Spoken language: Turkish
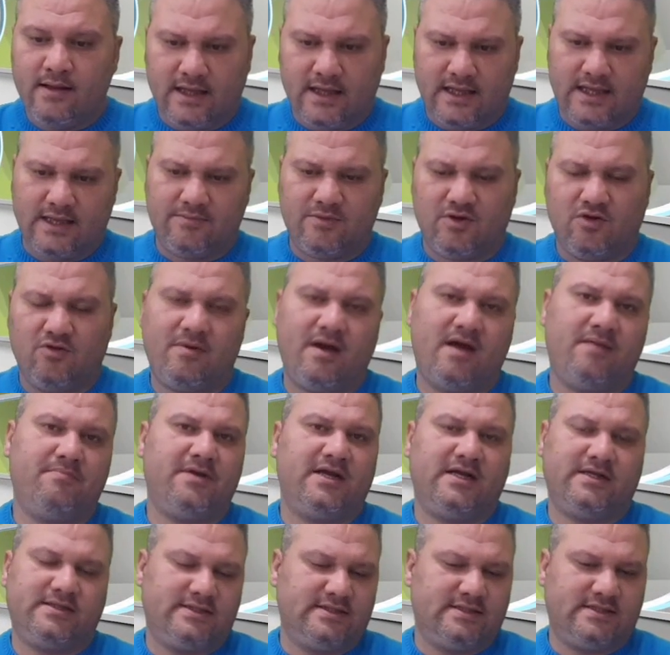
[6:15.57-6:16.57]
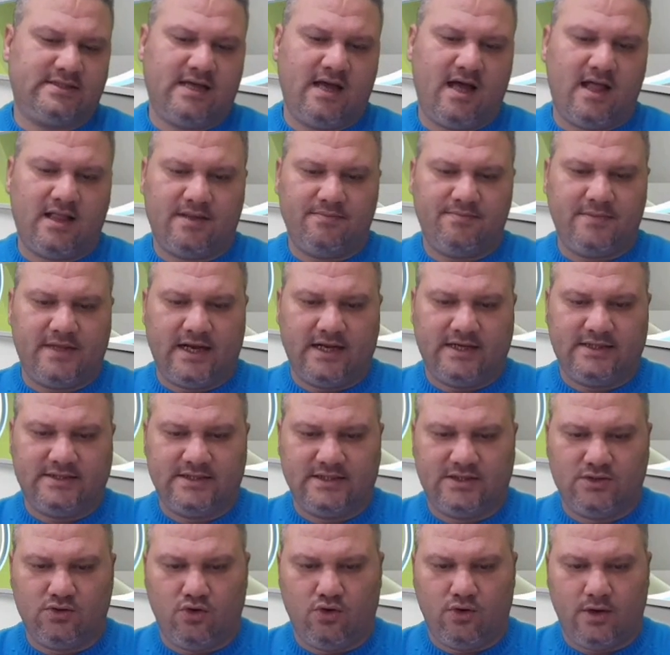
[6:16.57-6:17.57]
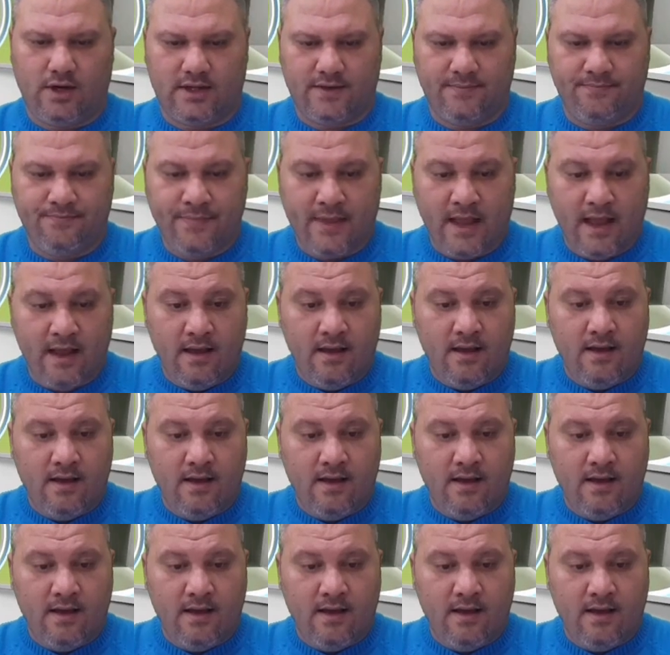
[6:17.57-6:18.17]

Dediğim gibi ben biraz risk aldım. Direkt City oynadım.